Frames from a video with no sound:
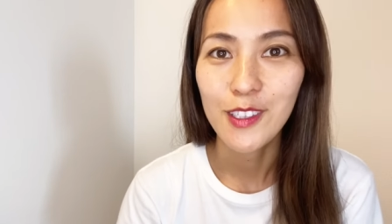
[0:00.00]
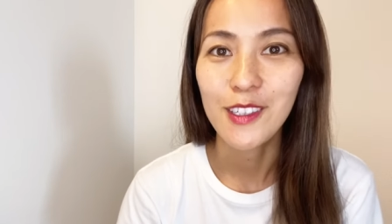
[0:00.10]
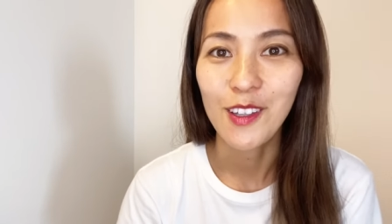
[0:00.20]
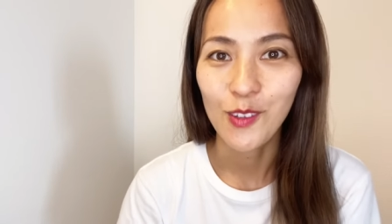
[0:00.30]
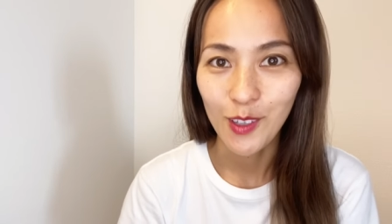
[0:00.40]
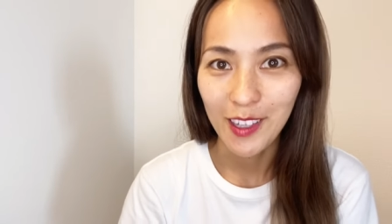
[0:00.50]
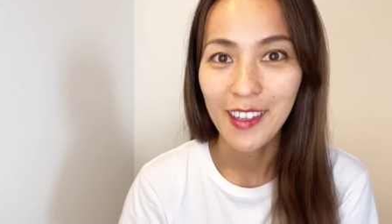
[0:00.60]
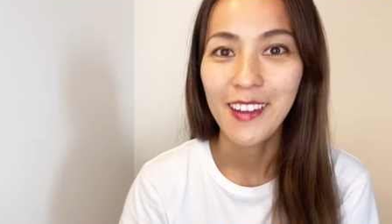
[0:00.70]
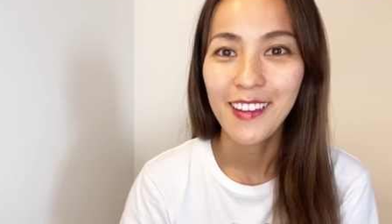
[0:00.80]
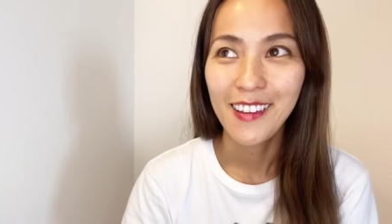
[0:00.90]
聞いた時
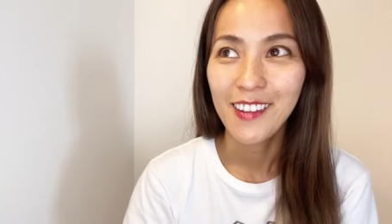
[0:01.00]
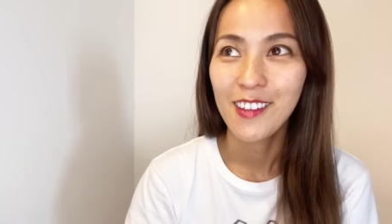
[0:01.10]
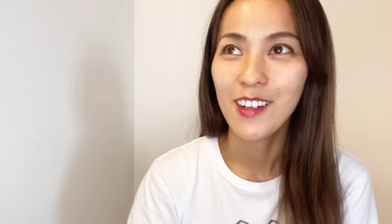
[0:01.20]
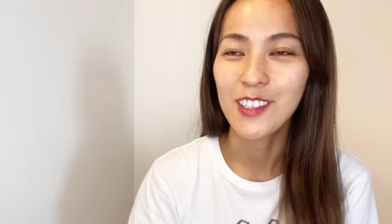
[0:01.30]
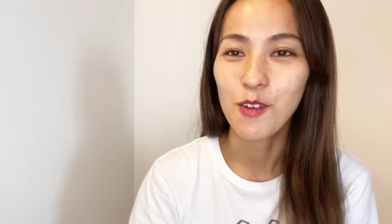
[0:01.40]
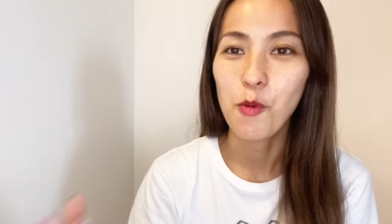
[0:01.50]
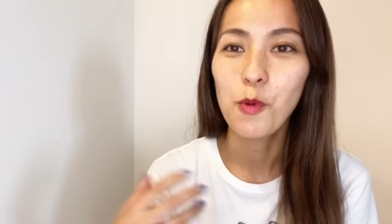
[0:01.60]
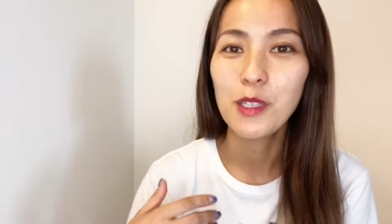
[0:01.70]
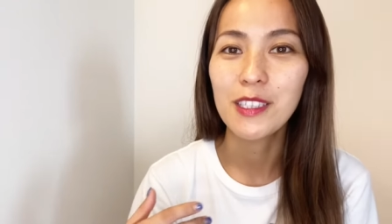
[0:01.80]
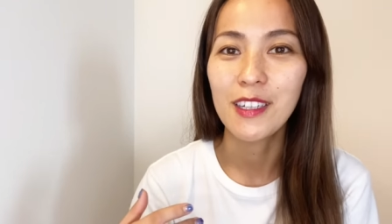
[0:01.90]
に、なんかさ、
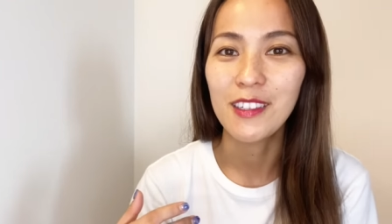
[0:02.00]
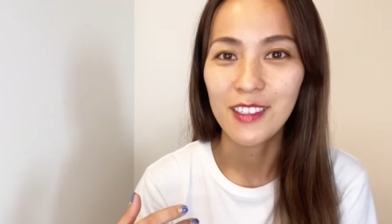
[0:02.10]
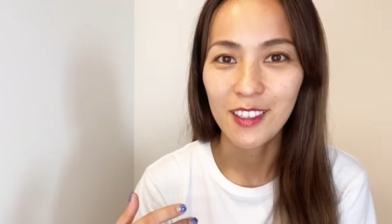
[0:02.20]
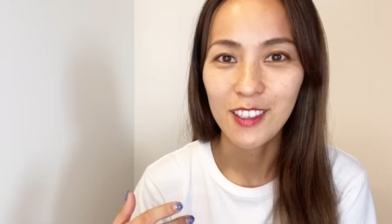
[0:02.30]
重いじゃないですか。